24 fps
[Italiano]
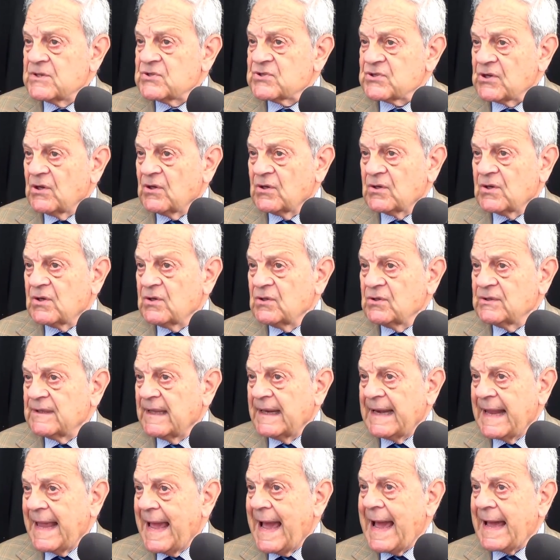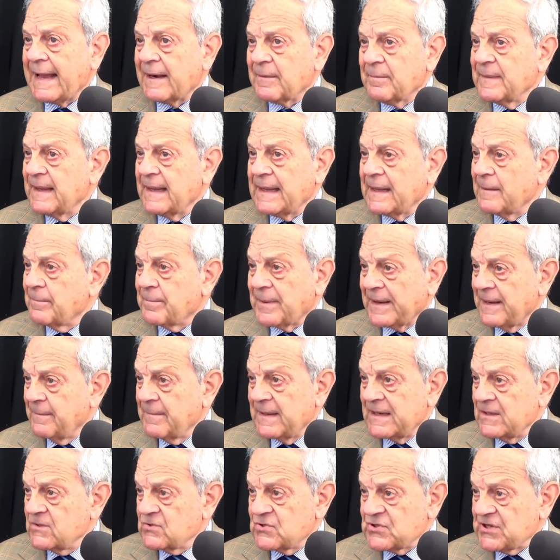in gioco delle armi che
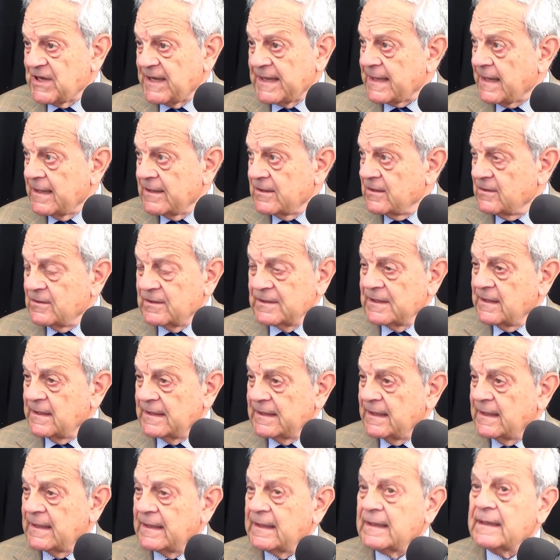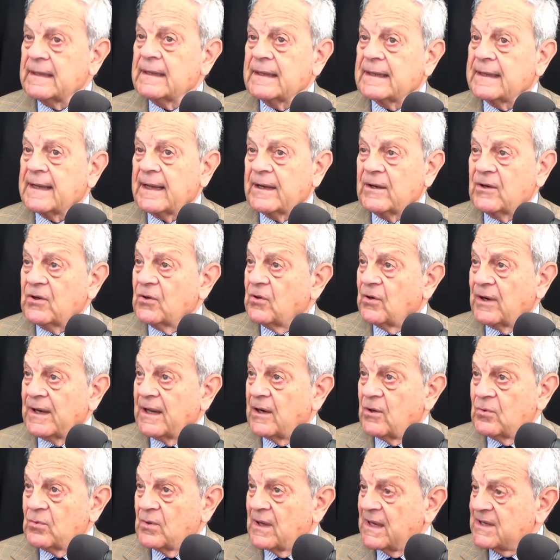prima non c'erano
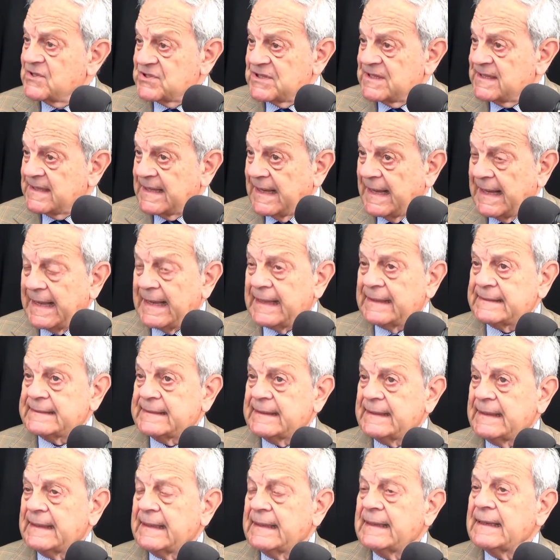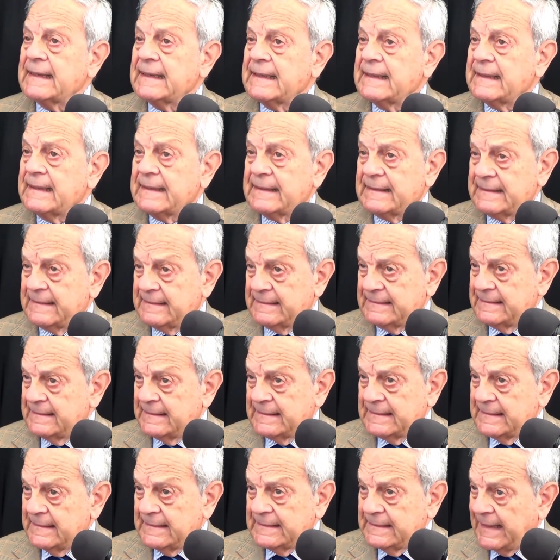cannone a lunga gittata,
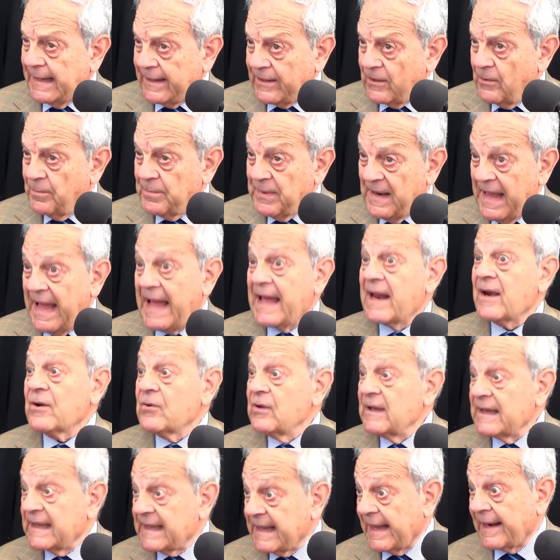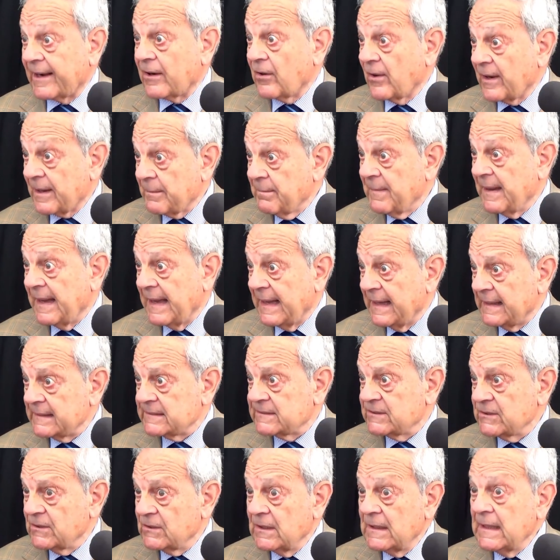l'aeroplano, il carro
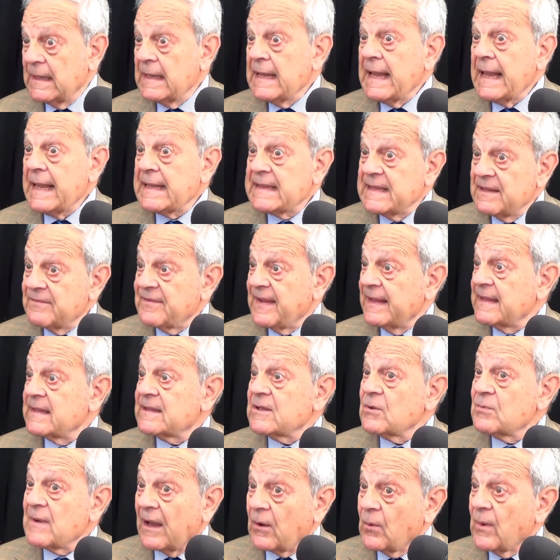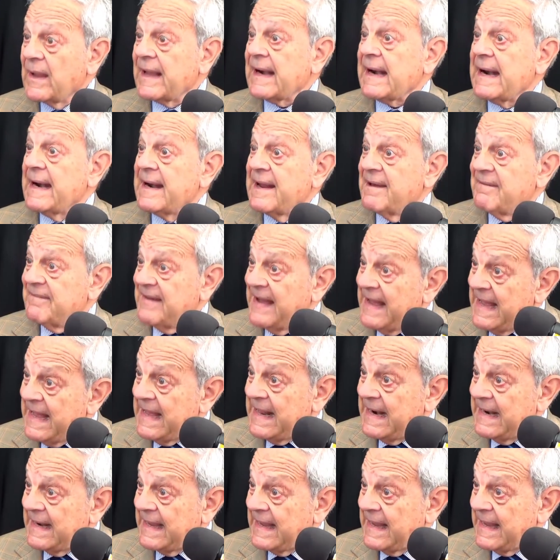armato e diventa una guerra
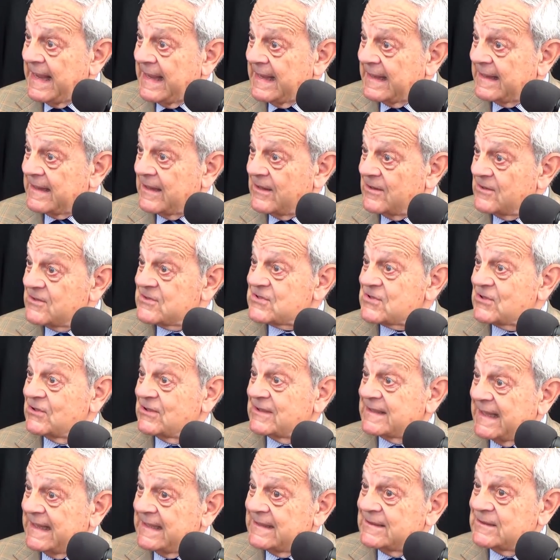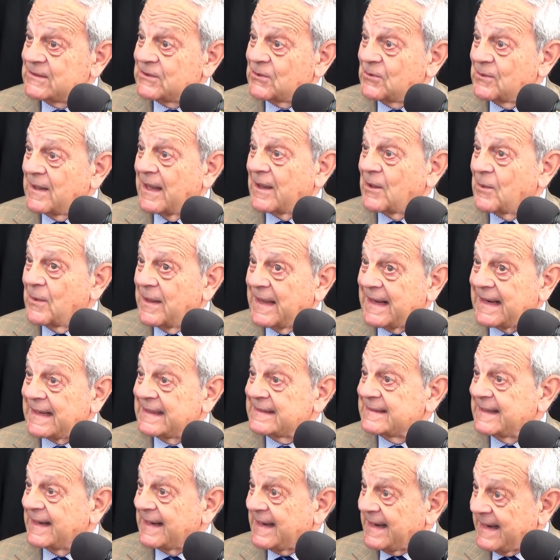navale anche, non soltanto una
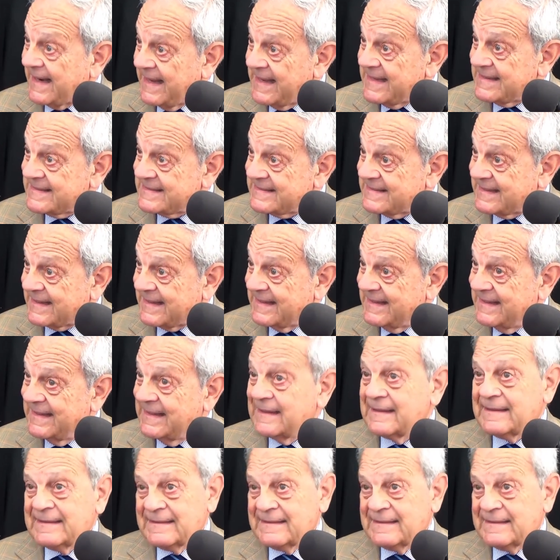guerra terrestre.